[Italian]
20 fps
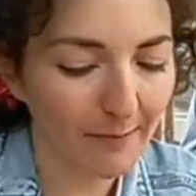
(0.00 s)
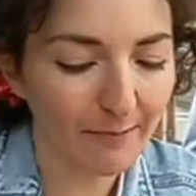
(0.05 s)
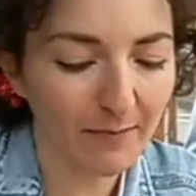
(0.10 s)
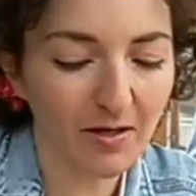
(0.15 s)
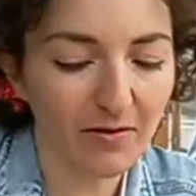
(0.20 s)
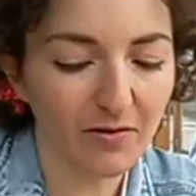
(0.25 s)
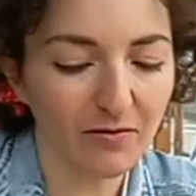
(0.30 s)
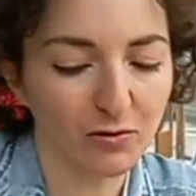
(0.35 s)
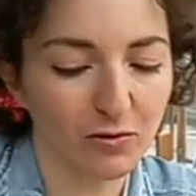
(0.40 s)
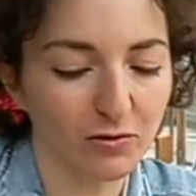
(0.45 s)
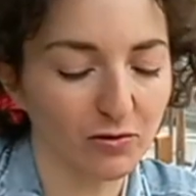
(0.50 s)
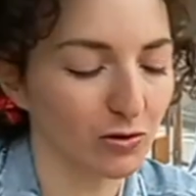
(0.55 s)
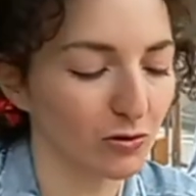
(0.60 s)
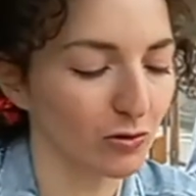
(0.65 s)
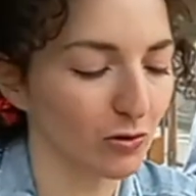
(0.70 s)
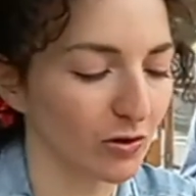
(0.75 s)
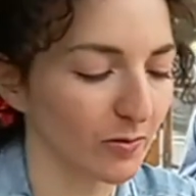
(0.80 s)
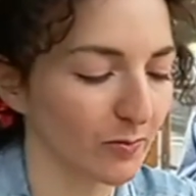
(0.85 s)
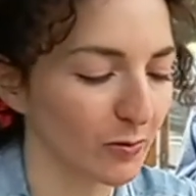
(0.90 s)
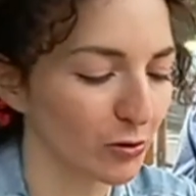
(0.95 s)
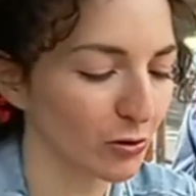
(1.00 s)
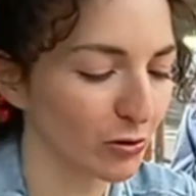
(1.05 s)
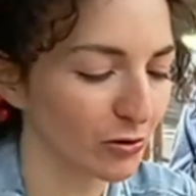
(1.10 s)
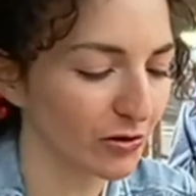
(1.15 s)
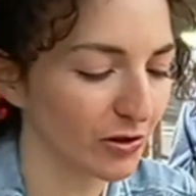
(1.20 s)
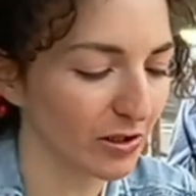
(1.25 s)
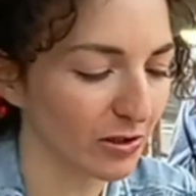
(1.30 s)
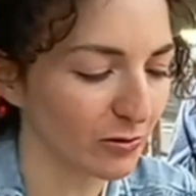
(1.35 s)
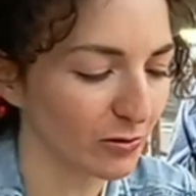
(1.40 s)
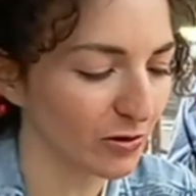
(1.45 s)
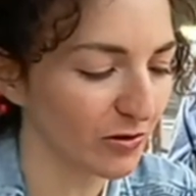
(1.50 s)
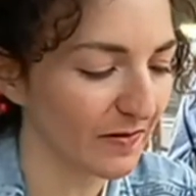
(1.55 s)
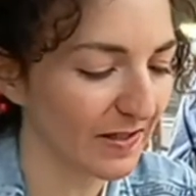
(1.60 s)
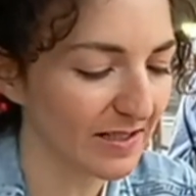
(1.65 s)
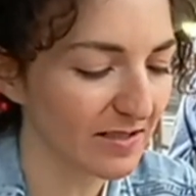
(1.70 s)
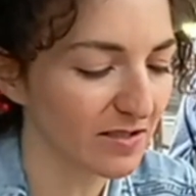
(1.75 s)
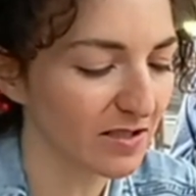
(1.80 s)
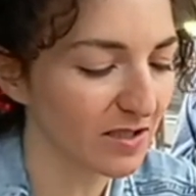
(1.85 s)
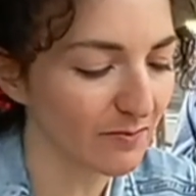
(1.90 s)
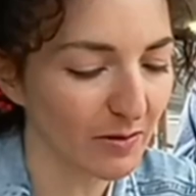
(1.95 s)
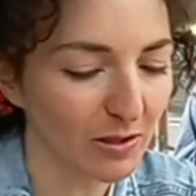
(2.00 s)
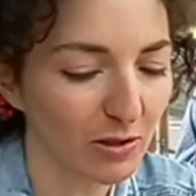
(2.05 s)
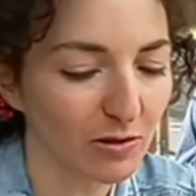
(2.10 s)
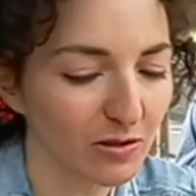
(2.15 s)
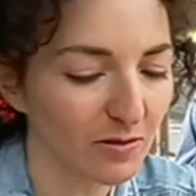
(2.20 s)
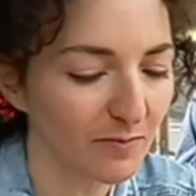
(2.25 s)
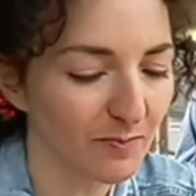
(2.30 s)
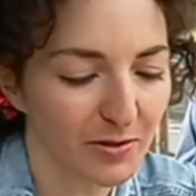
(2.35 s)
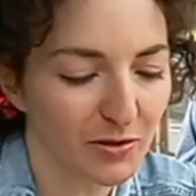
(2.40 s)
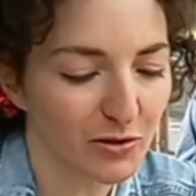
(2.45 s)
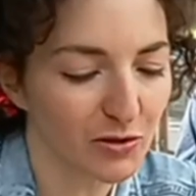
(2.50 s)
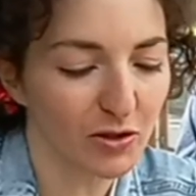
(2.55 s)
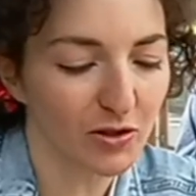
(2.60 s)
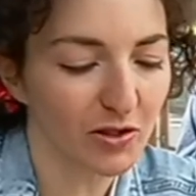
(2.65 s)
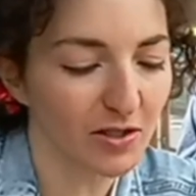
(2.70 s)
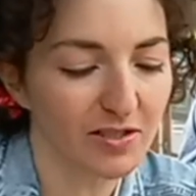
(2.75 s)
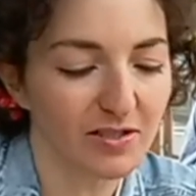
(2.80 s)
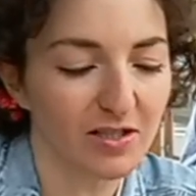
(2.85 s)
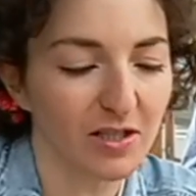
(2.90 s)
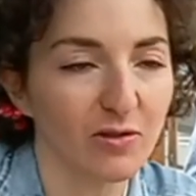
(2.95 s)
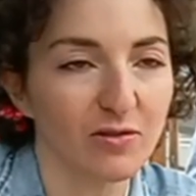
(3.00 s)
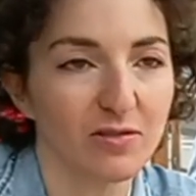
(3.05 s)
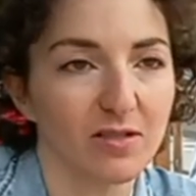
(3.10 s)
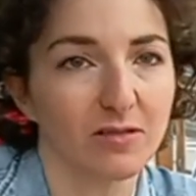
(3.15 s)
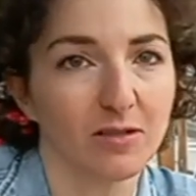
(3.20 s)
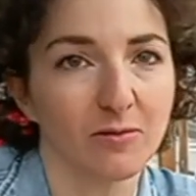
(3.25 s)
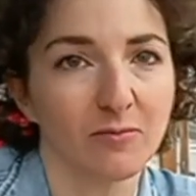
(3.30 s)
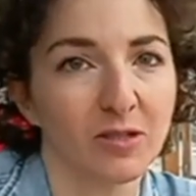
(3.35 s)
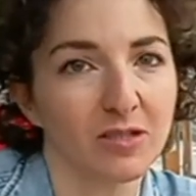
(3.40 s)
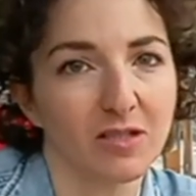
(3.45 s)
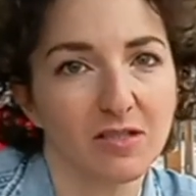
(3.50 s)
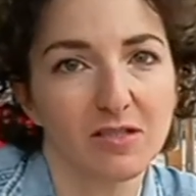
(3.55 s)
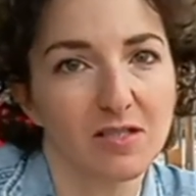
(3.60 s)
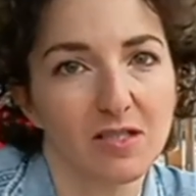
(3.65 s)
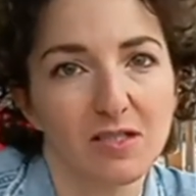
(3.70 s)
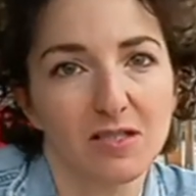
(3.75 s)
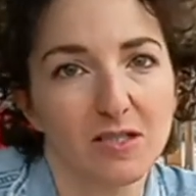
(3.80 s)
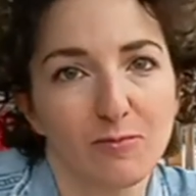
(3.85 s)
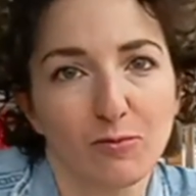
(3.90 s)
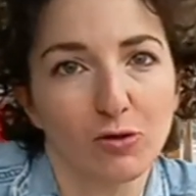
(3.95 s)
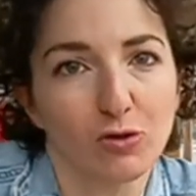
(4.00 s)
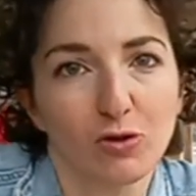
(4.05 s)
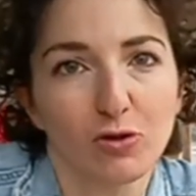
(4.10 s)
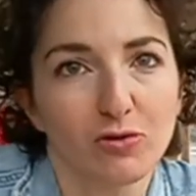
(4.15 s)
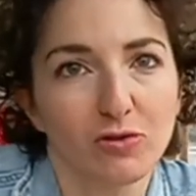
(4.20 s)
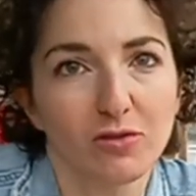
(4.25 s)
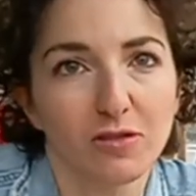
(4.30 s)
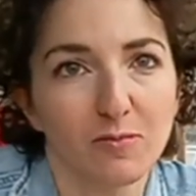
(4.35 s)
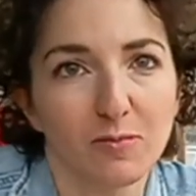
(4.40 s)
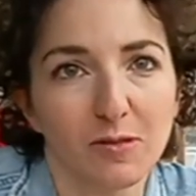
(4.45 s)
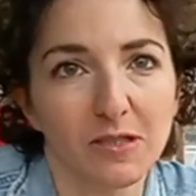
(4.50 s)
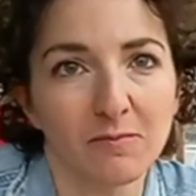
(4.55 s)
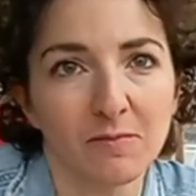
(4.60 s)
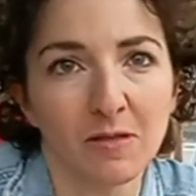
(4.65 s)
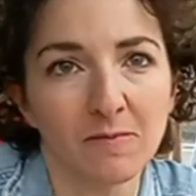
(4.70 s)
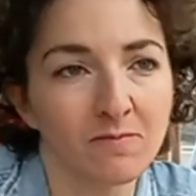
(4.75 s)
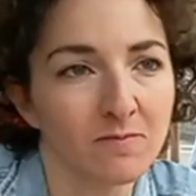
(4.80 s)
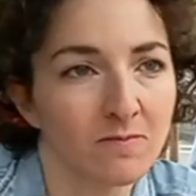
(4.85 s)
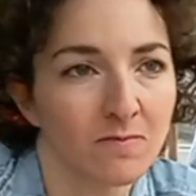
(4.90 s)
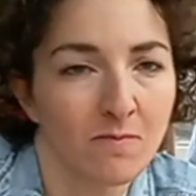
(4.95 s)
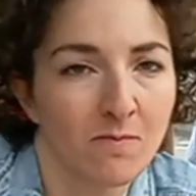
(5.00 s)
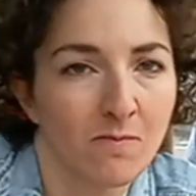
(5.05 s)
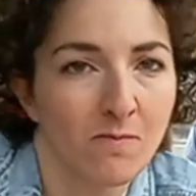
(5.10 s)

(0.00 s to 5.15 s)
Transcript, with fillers: A me avevano detto che i prodotti erano diversi, ma io ho l'impressione che siano esattamente gli stessi prodotti di prima.